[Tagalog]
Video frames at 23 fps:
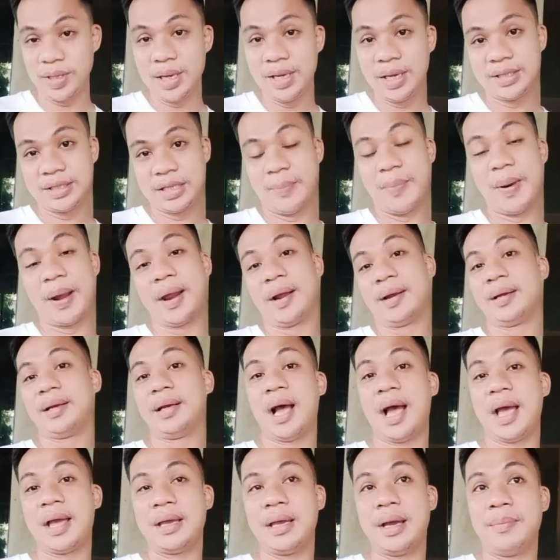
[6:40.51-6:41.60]
sa
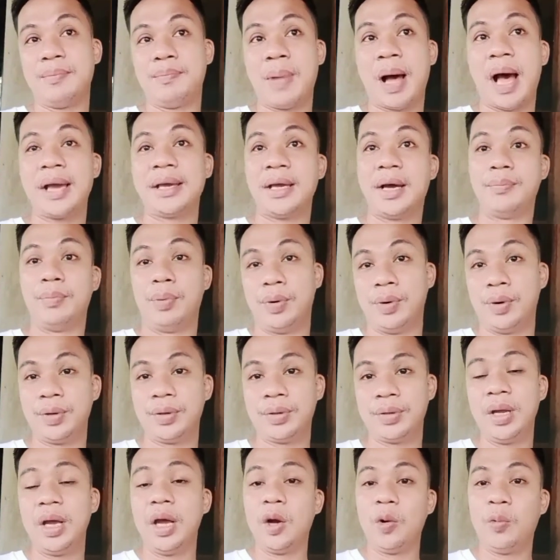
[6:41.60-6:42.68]
barangay Mayabon
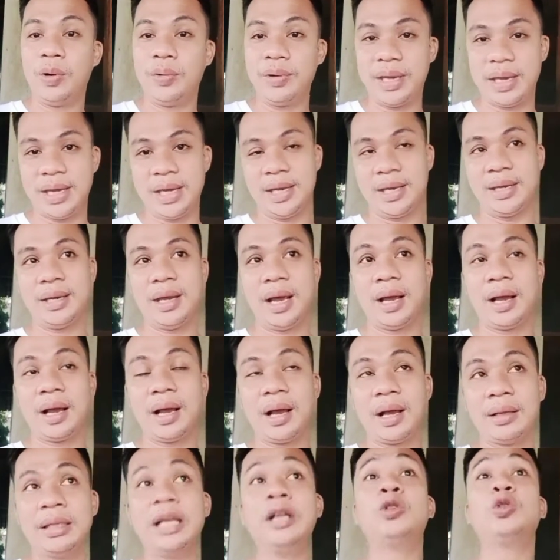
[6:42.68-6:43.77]
wherein
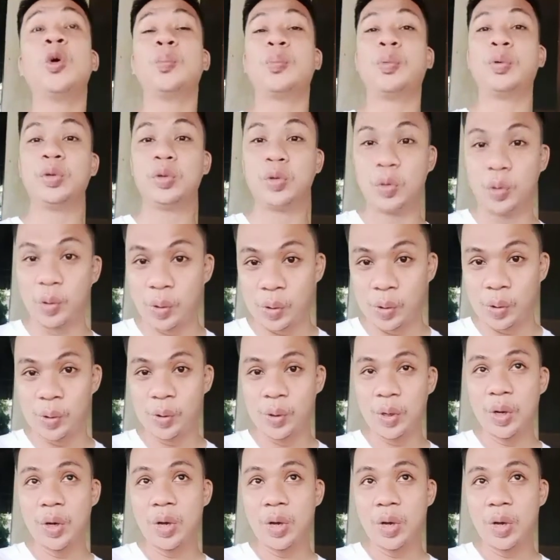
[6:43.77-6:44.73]
didto pod ko